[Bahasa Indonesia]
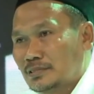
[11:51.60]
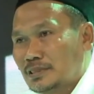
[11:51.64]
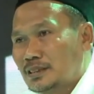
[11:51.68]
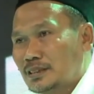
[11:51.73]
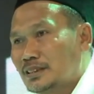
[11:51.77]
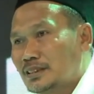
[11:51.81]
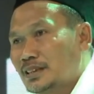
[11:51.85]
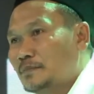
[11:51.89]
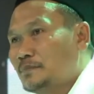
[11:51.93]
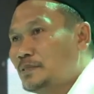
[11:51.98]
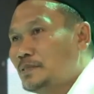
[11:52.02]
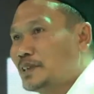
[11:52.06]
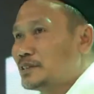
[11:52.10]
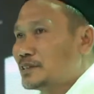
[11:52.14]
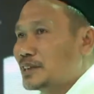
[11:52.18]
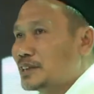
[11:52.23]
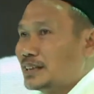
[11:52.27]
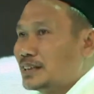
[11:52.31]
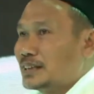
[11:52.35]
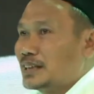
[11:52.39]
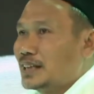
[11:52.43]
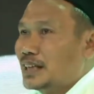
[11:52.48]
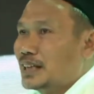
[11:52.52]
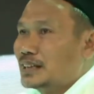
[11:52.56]
Nah
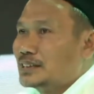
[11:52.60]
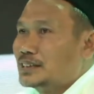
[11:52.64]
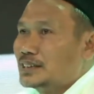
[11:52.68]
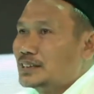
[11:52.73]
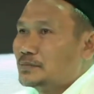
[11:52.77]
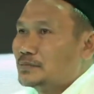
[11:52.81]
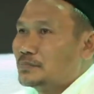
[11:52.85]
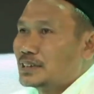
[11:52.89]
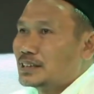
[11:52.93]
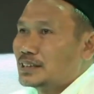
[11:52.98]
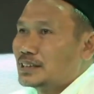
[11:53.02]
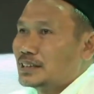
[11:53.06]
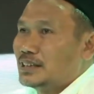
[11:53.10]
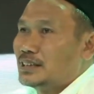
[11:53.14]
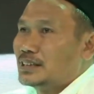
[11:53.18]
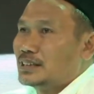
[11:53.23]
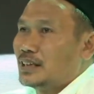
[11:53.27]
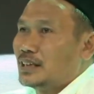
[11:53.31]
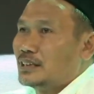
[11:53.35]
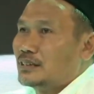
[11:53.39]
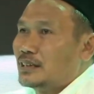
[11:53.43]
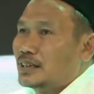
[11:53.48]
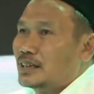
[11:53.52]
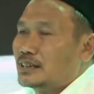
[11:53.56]
barokahnya ngaji seperti ini
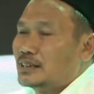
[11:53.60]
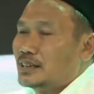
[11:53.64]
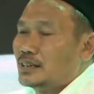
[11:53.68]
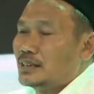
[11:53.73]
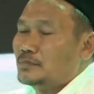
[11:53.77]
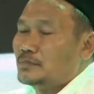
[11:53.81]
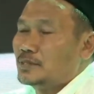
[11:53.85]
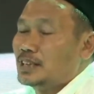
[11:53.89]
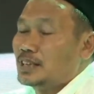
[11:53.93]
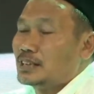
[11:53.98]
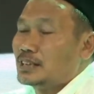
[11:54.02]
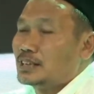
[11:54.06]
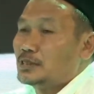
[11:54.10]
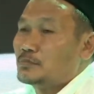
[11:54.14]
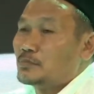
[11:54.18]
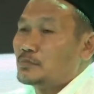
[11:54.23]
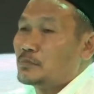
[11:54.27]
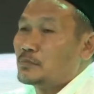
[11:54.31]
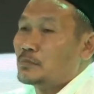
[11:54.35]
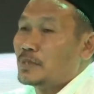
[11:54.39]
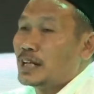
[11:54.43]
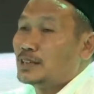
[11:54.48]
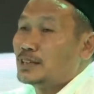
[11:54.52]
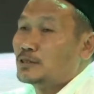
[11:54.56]
kalau anda melihat
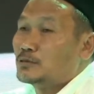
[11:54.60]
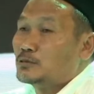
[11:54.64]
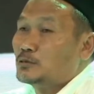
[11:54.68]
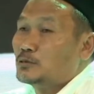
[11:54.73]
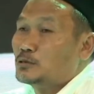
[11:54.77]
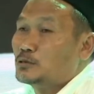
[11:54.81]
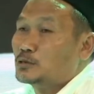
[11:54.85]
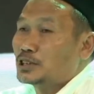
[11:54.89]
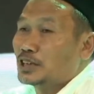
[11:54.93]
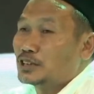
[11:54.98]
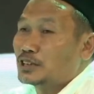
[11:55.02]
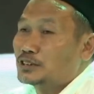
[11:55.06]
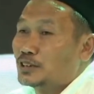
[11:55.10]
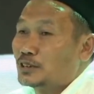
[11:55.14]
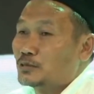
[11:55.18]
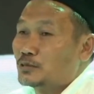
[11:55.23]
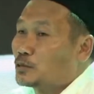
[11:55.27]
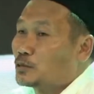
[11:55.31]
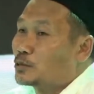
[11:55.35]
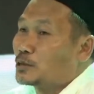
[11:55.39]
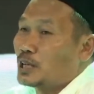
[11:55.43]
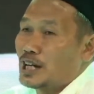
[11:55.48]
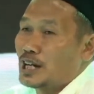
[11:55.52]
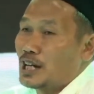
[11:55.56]
imam main kulhu saja
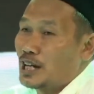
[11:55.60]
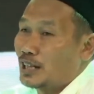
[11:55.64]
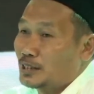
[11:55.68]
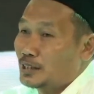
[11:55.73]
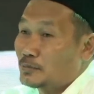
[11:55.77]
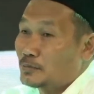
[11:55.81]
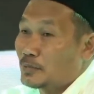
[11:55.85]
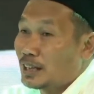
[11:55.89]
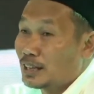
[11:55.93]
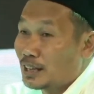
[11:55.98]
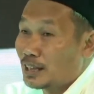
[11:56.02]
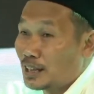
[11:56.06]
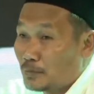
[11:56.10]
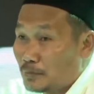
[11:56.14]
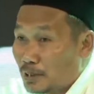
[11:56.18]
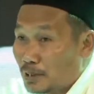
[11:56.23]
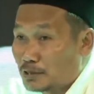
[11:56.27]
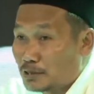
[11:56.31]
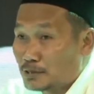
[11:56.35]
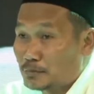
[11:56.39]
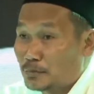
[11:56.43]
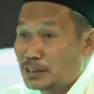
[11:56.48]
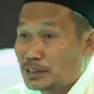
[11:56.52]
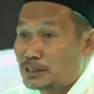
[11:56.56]
orang alim alama
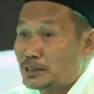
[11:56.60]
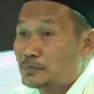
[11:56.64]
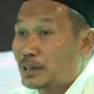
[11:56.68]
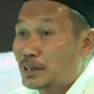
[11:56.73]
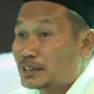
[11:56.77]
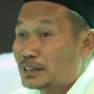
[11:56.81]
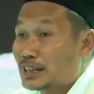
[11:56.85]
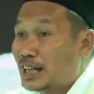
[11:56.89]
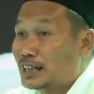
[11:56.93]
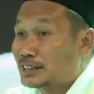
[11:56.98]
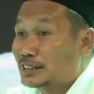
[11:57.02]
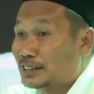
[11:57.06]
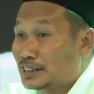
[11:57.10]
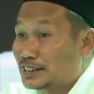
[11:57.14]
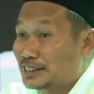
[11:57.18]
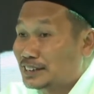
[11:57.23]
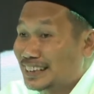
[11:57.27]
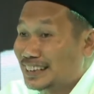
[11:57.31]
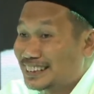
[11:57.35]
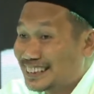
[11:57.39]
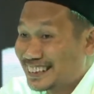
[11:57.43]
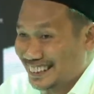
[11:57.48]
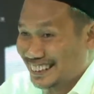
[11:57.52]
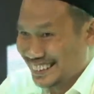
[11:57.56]
itu pasti baca hadis
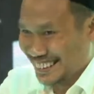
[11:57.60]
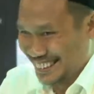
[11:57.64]
tadi.